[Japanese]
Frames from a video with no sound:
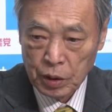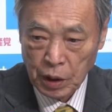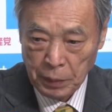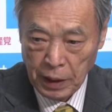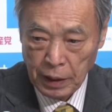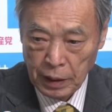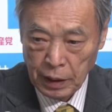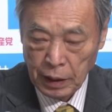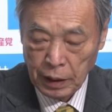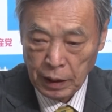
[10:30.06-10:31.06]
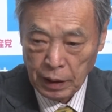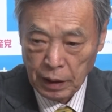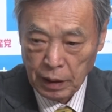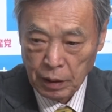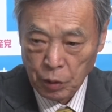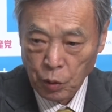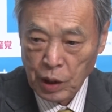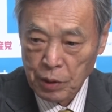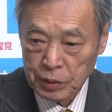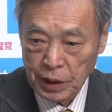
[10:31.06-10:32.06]
いわばあ崩
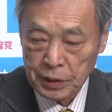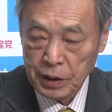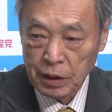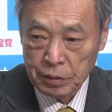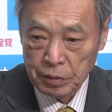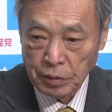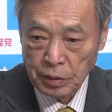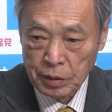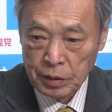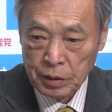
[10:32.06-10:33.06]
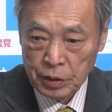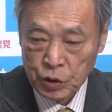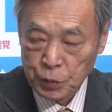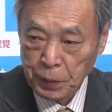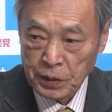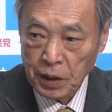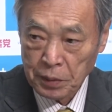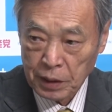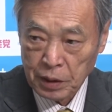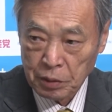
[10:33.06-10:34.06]
壊をさせていく出発
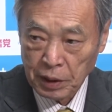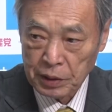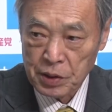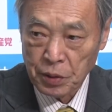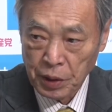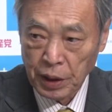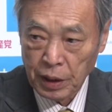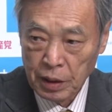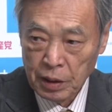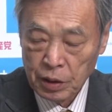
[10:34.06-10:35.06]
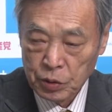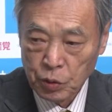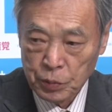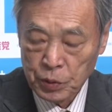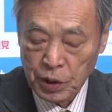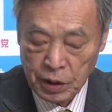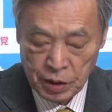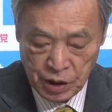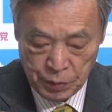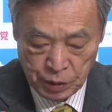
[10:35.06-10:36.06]
点になっているわけですよね。そういう問題
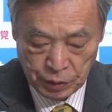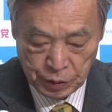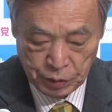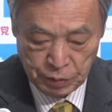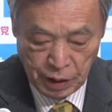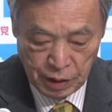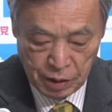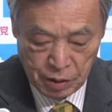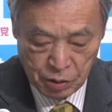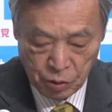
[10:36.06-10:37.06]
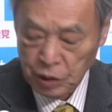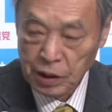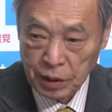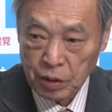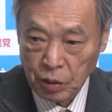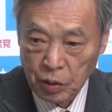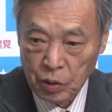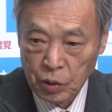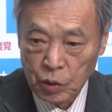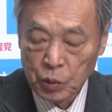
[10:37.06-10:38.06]
が極めて私は大きいんだと
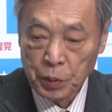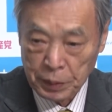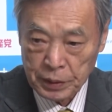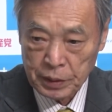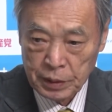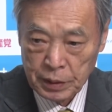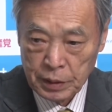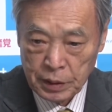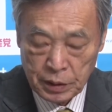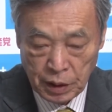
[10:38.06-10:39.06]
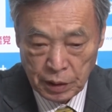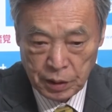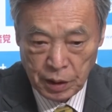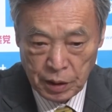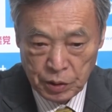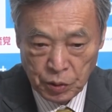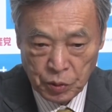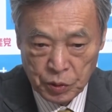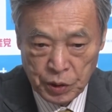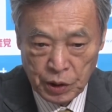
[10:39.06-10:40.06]
思います。したがって日
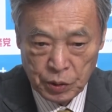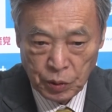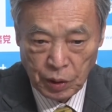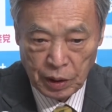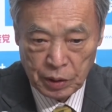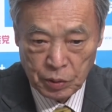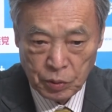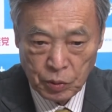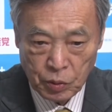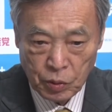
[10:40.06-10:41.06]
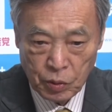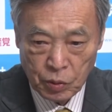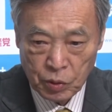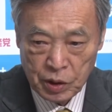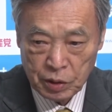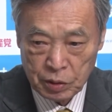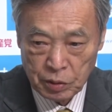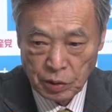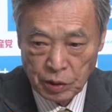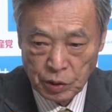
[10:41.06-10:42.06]
本の政治のありようを大き
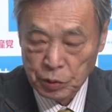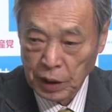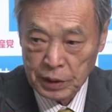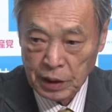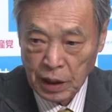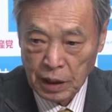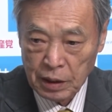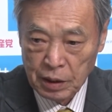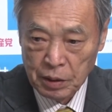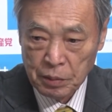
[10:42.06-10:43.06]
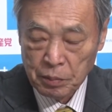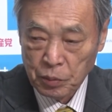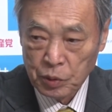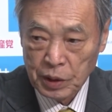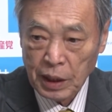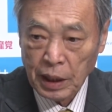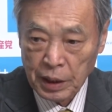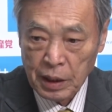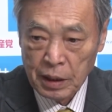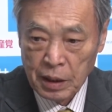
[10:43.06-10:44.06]
く揺るがした問題が
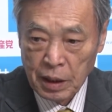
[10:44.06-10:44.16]
ね